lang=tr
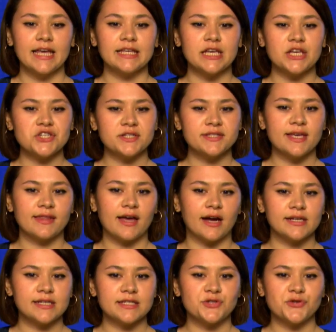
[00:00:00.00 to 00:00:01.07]
Yeşil
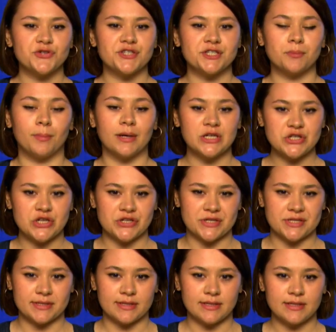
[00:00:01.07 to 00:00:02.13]
tedarik zinciri bakış
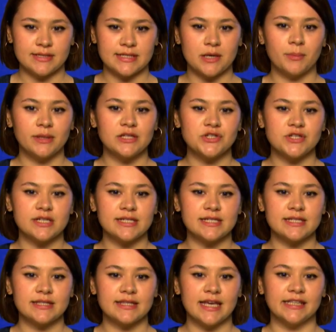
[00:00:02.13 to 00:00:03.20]
açısı zaman
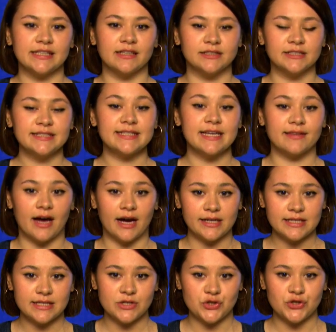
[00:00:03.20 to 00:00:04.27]
içerisinde yalın
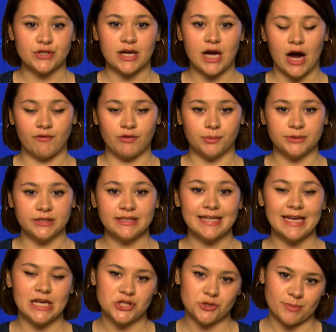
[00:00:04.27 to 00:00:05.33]
tedarik zinciri kavramının
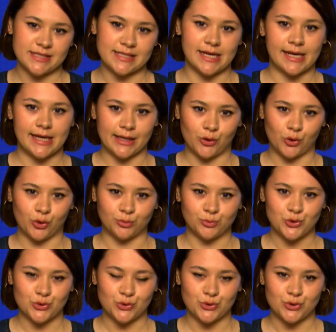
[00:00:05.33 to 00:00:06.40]
gelişmesine neden
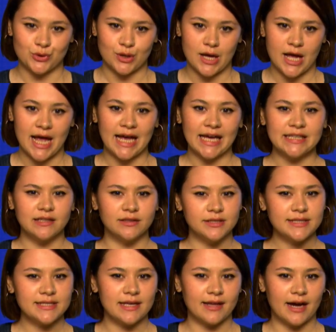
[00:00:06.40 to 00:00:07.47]
olmuştur.
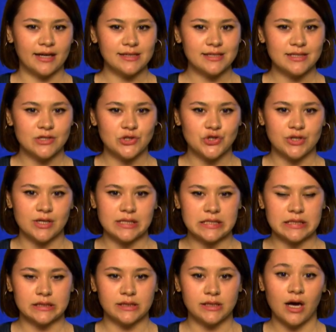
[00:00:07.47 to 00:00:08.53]
Yalın tedarik zinciri
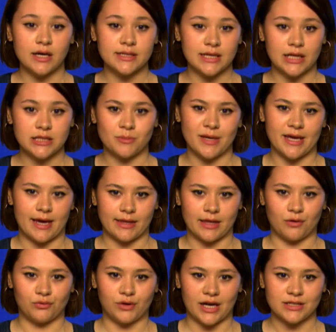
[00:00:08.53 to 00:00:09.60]
atıkları azaltmayı
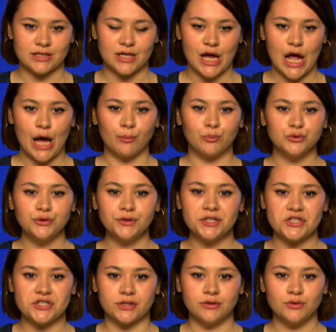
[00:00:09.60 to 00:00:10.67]
hedefler. Bunun
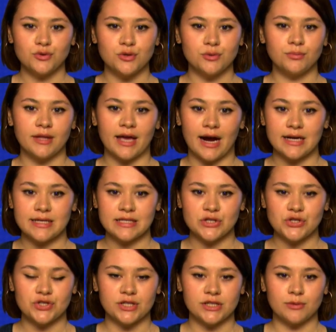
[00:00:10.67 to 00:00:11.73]
için tüm değer
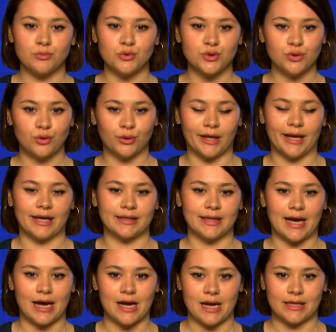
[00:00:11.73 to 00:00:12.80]
zincirini bütün olarak
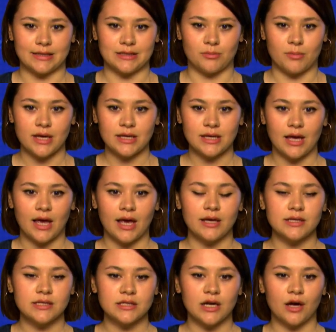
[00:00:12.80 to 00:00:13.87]
değerlendirmek,
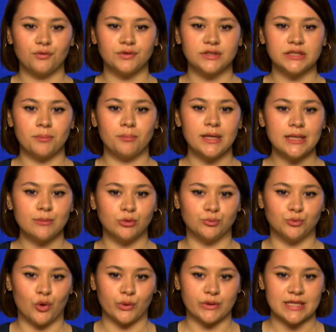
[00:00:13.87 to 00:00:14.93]
israfları
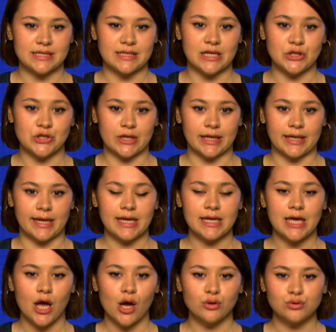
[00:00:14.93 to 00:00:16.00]
minimum noktasına
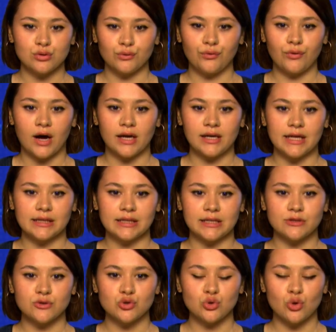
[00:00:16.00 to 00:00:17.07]
çekerek tüm
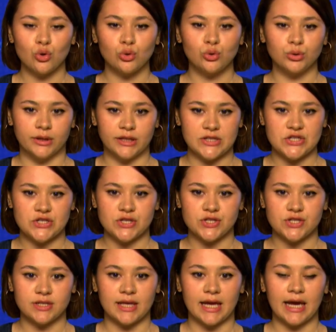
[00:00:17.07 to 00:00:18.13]
faaliyetlerin son kullanıcı
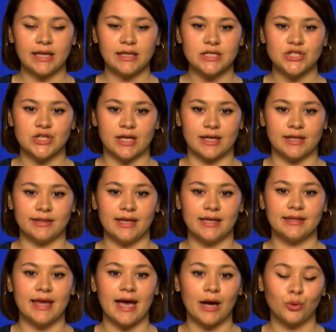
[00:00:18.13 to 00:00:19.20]
için en iyi
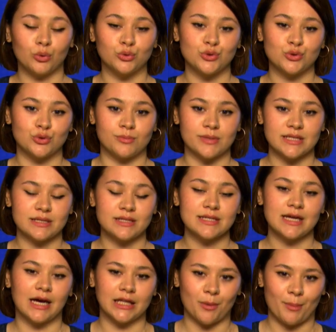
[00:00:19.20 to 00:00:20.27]
şekilde değer oluşturmasını
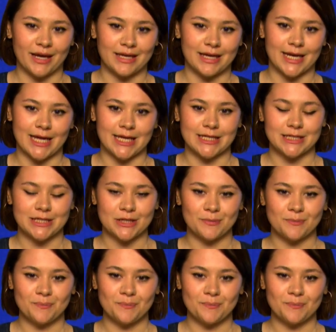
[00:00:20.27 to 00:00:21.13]
sağlamak gerekir.